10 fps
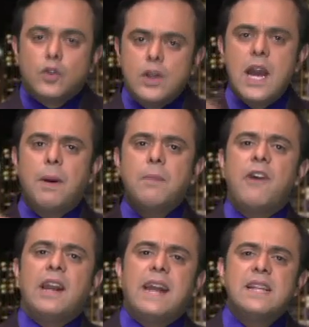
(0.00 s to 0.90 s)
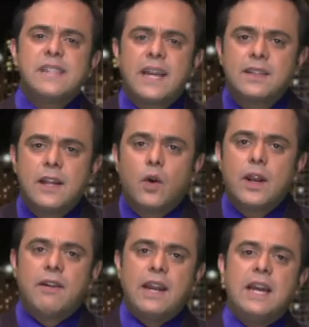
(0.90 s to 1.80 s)
दुनिया भर में वैलेंटाइंस डे के दिन
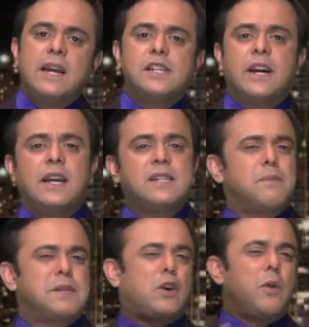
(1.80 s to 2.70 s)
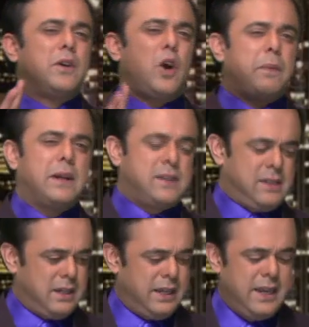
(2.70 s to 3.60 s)
होने वाले झगड़े के सबसे कॉमन
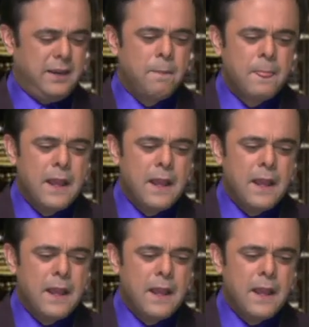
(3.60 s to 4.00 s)
टॉपिक्स हैं